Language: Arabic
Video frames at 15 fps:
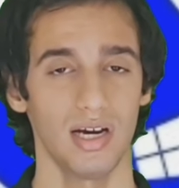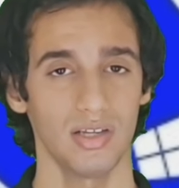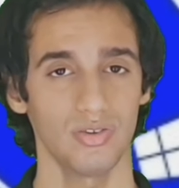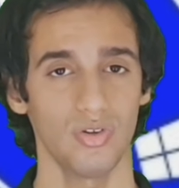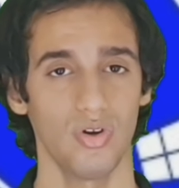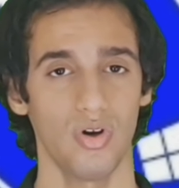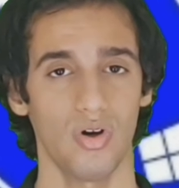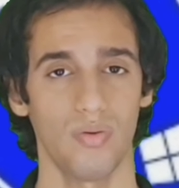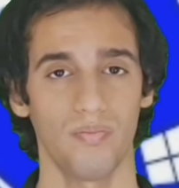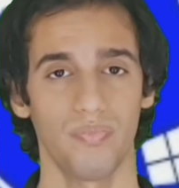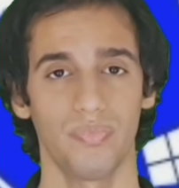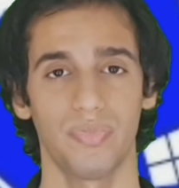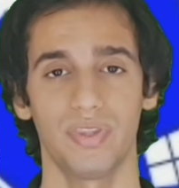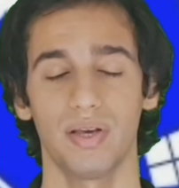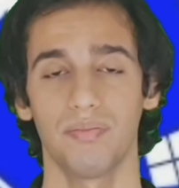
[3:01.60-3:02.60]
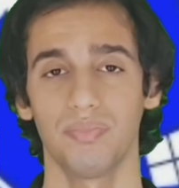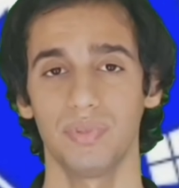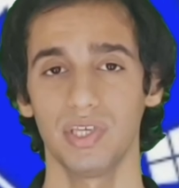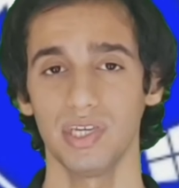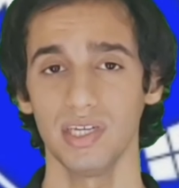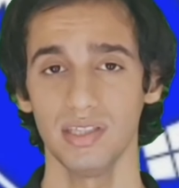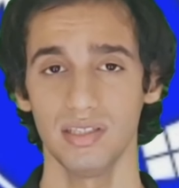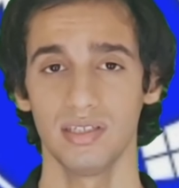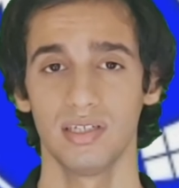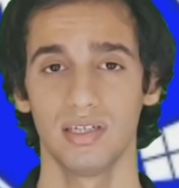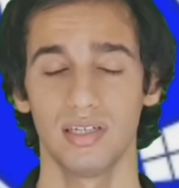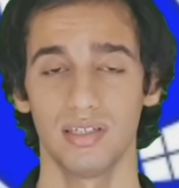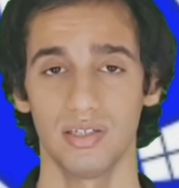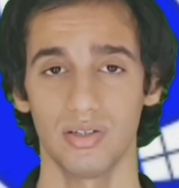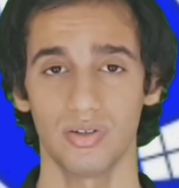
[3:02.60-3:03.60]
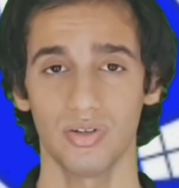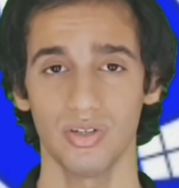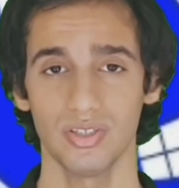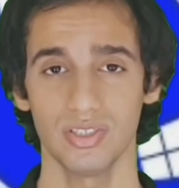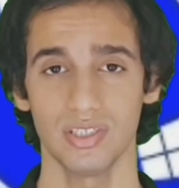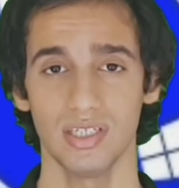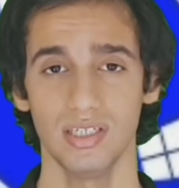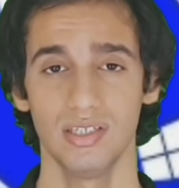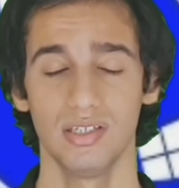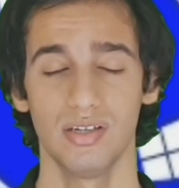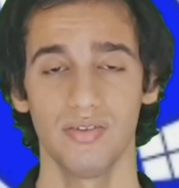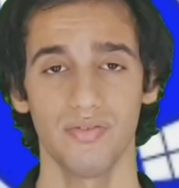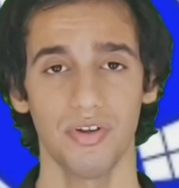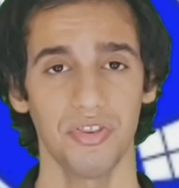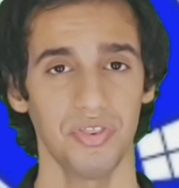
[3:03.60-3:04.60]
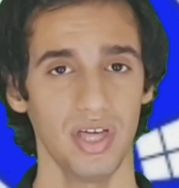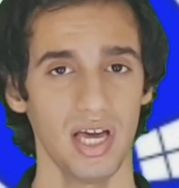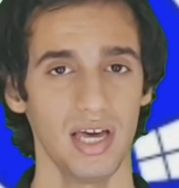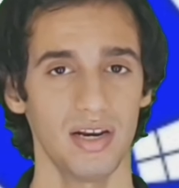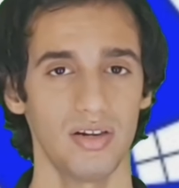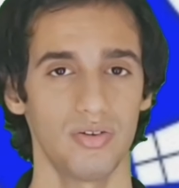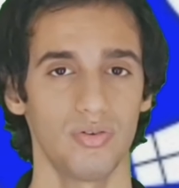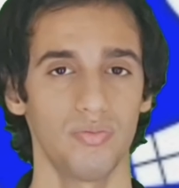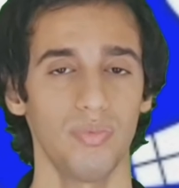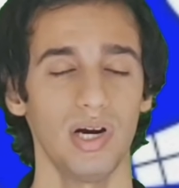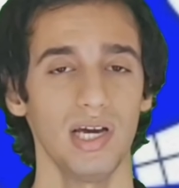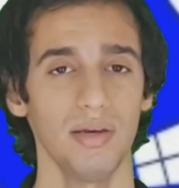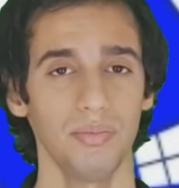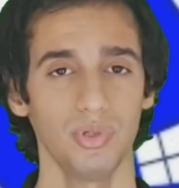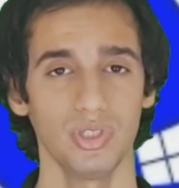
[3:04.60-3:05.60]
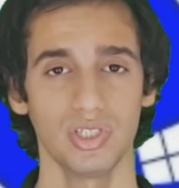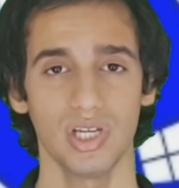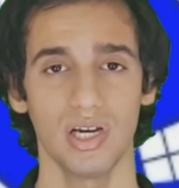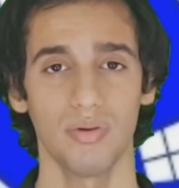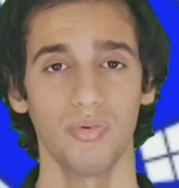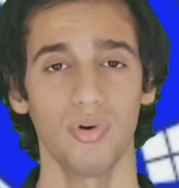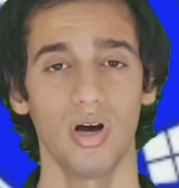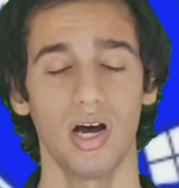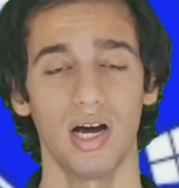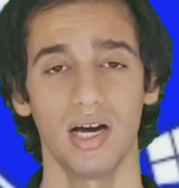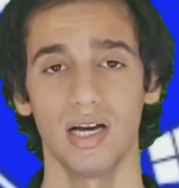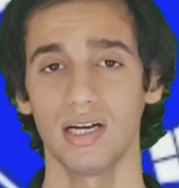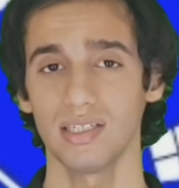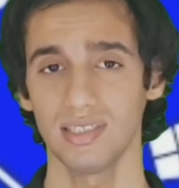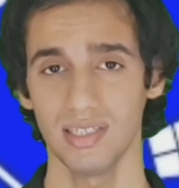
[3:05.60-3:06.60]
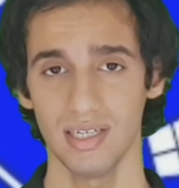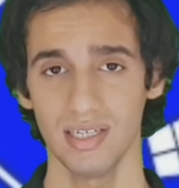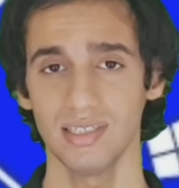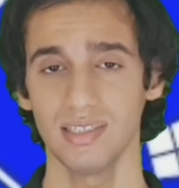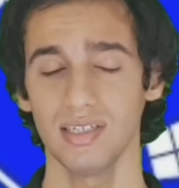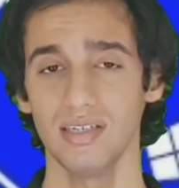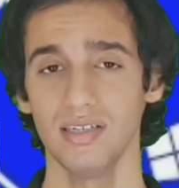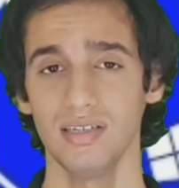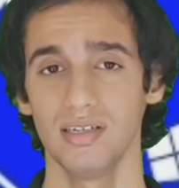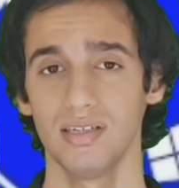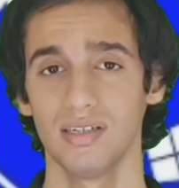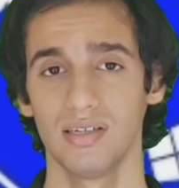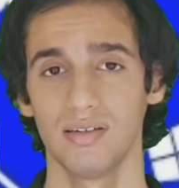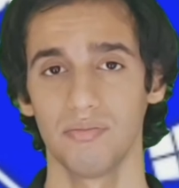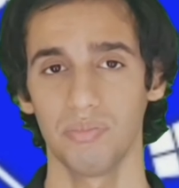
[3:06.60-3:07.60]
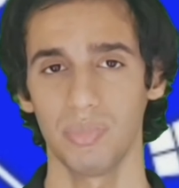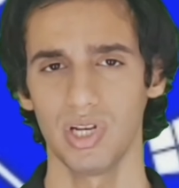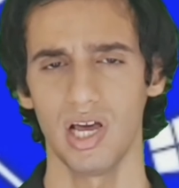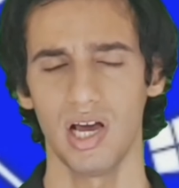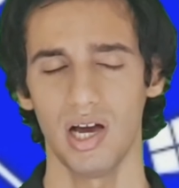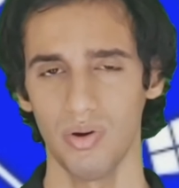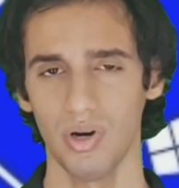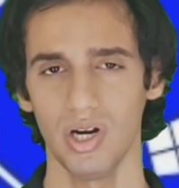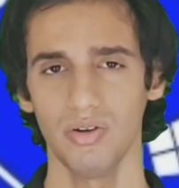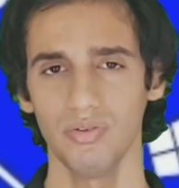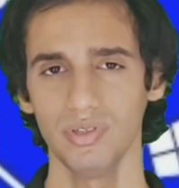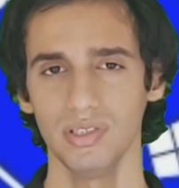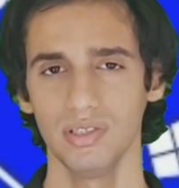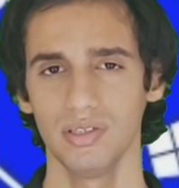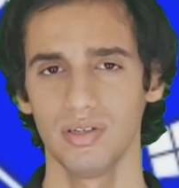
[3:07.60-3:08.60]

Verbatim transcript: أعطوهم تمديد للرخصة فالظاهر أنه ما يبغوا يسحبوها أساسا من هواوي